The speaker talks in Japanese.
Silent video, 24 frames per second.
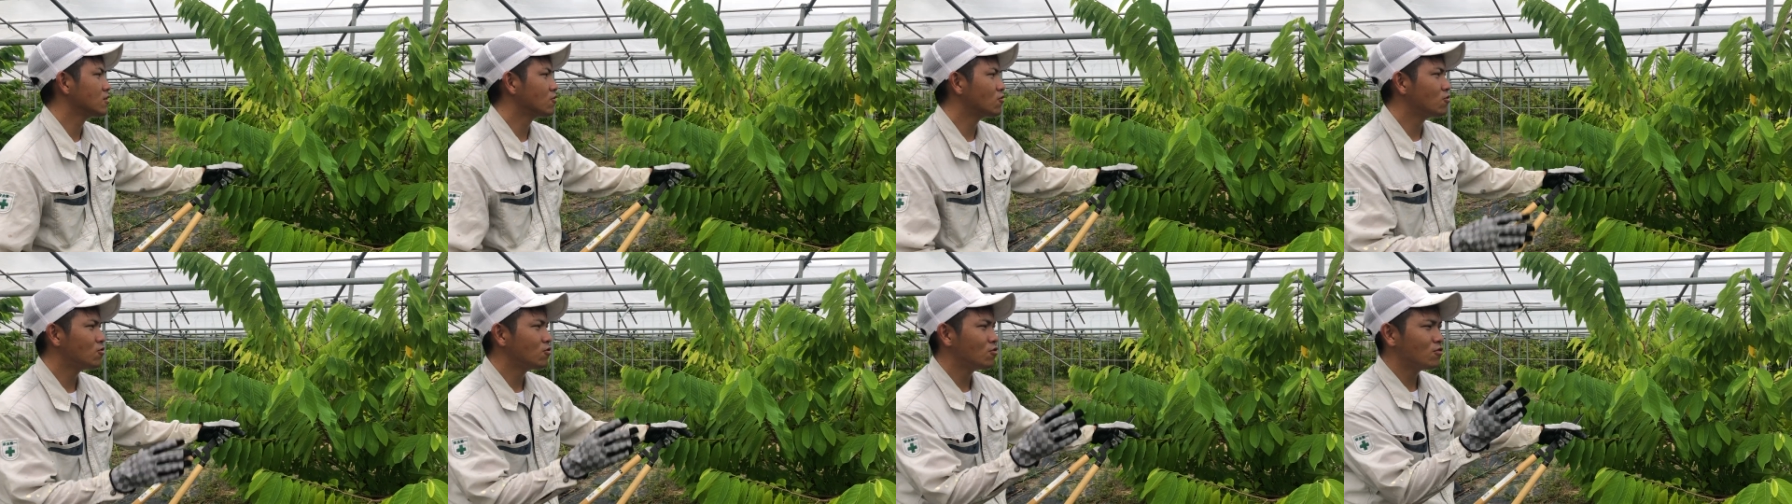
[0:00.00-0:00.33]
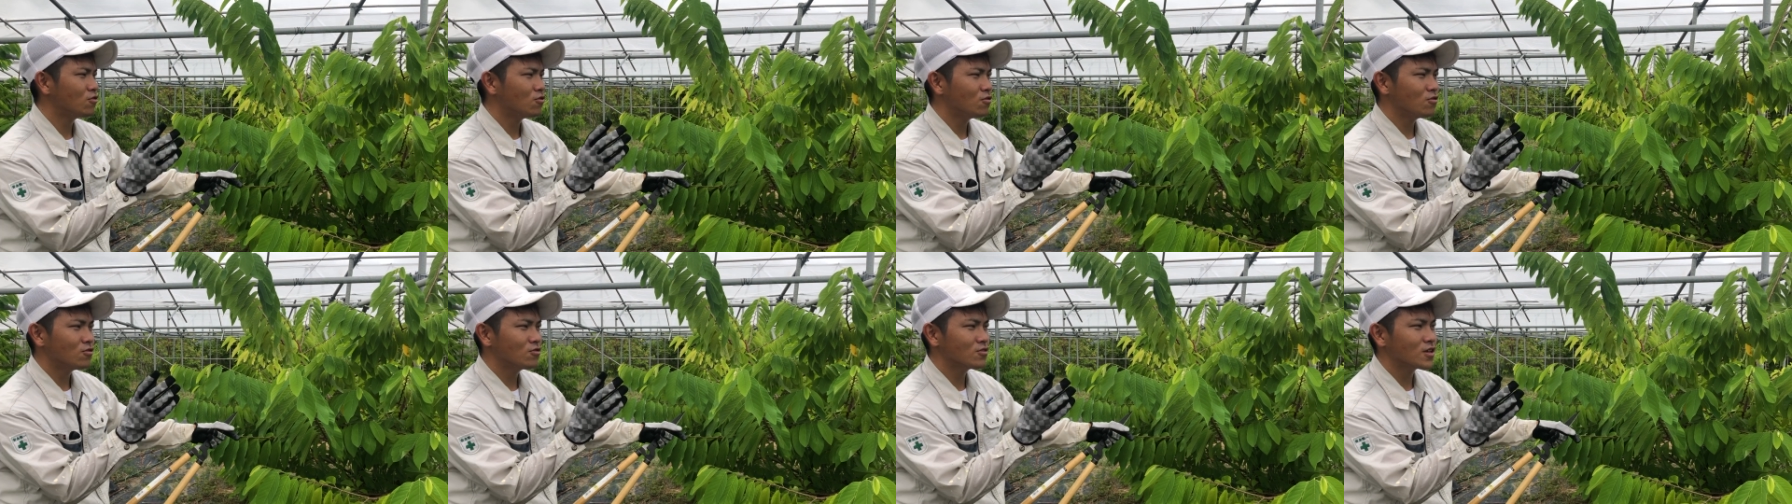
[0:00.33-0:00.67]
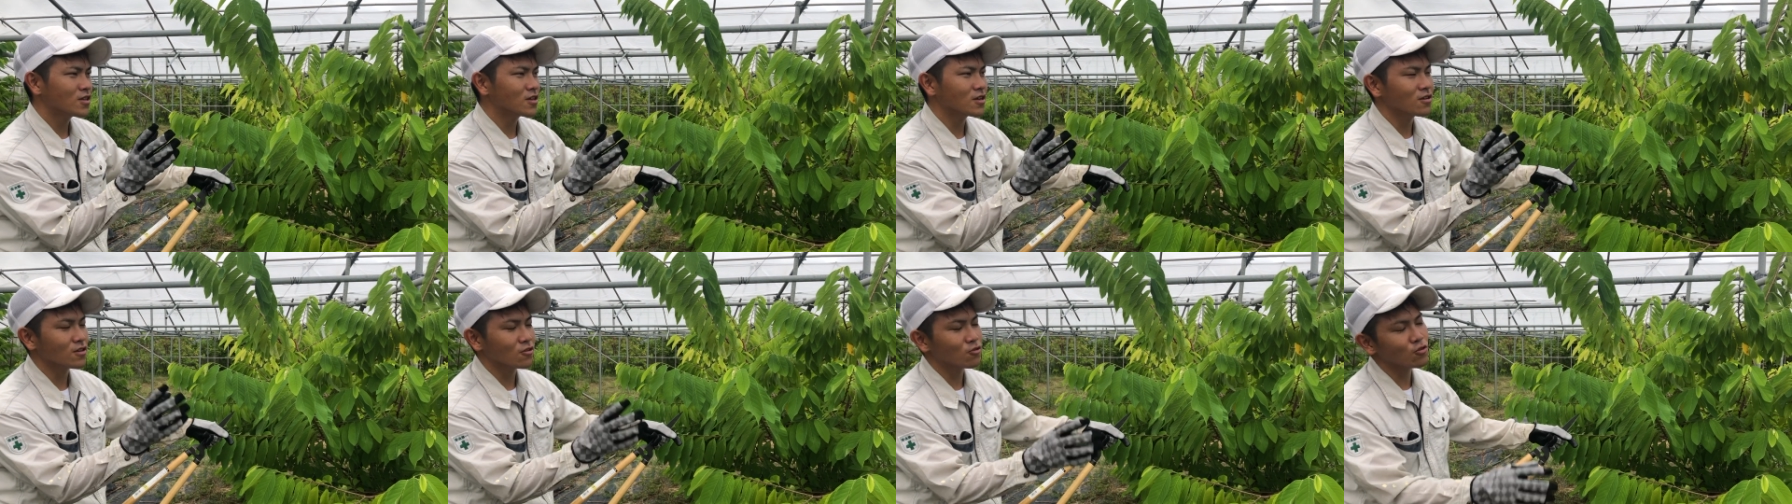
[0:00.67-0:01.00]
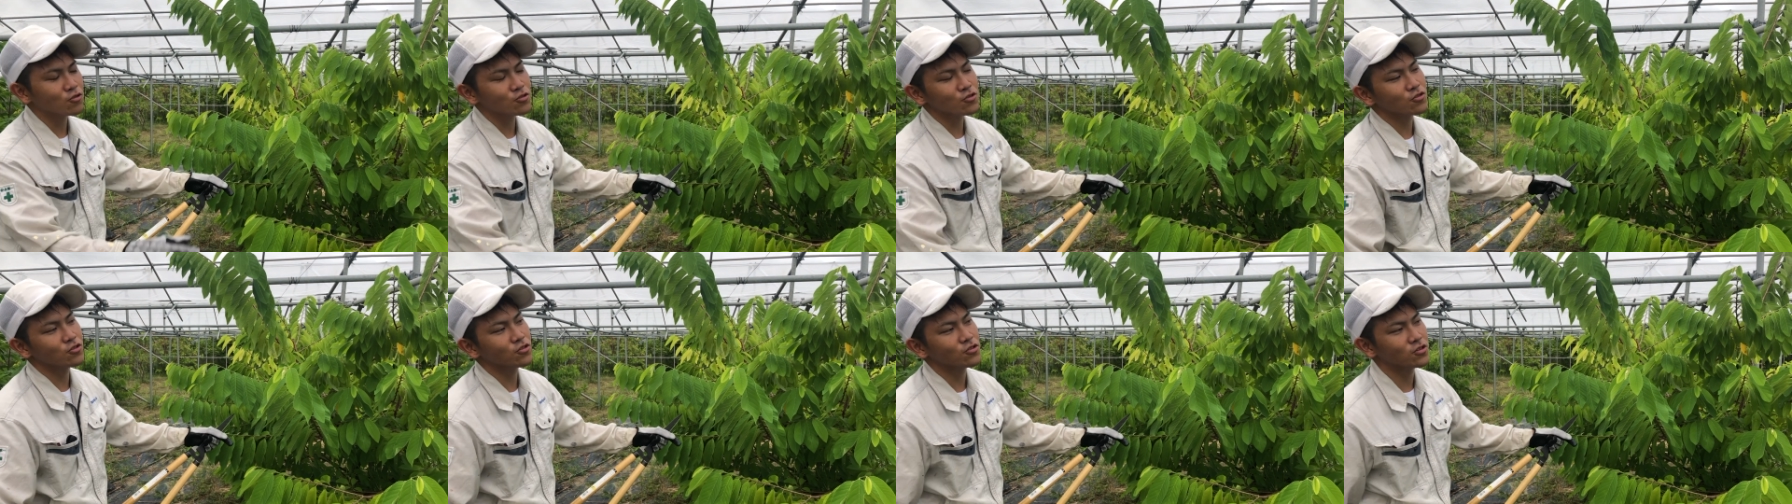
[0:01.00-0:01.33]
うこうなんだろう
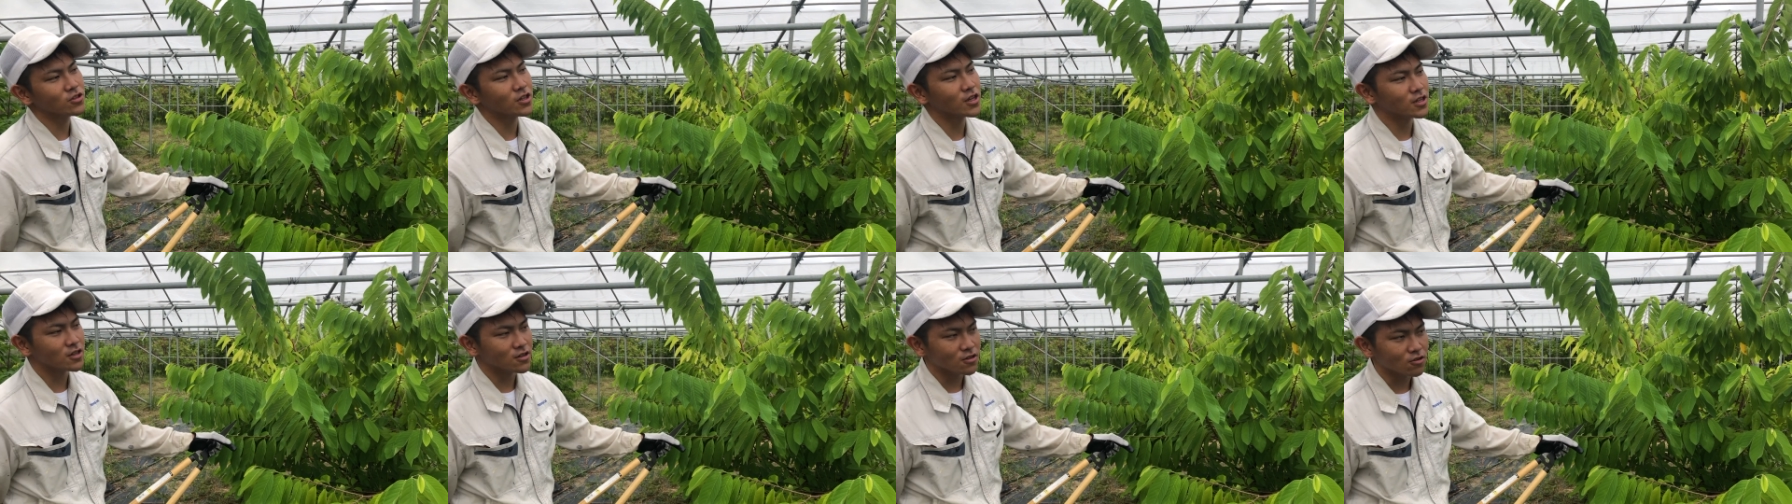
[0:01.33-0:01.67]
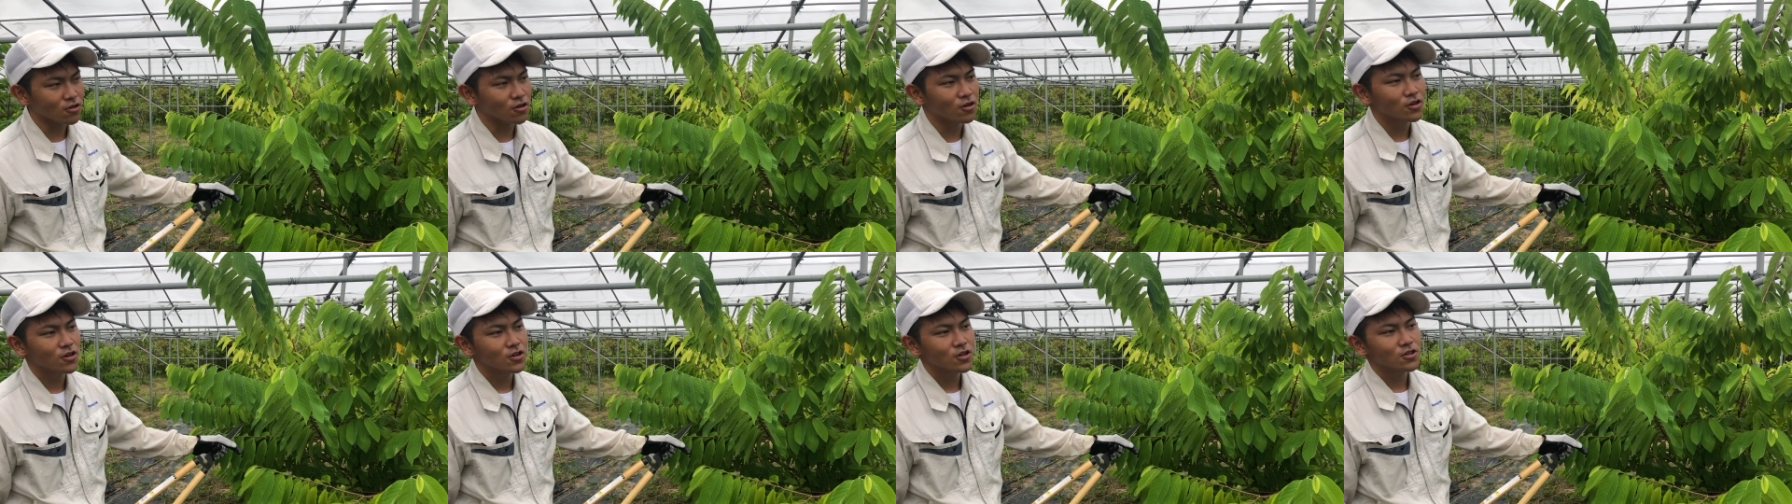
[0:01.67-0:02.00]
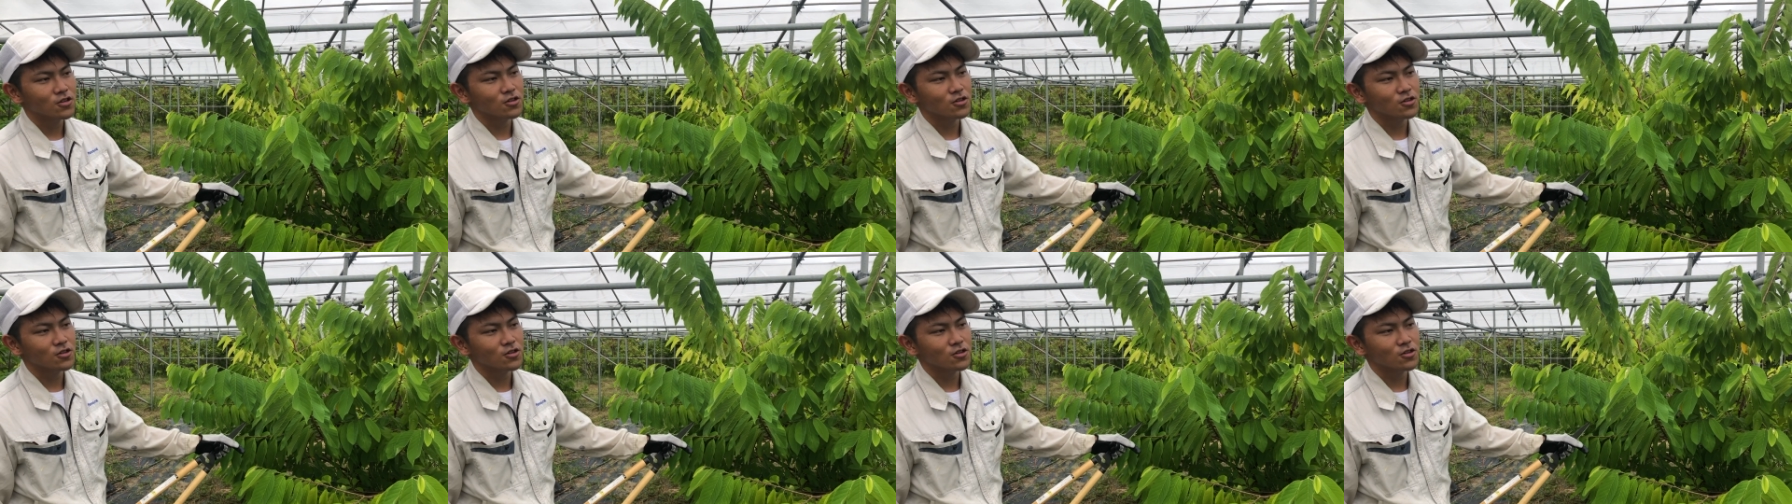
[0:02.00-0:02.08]
コントロールできると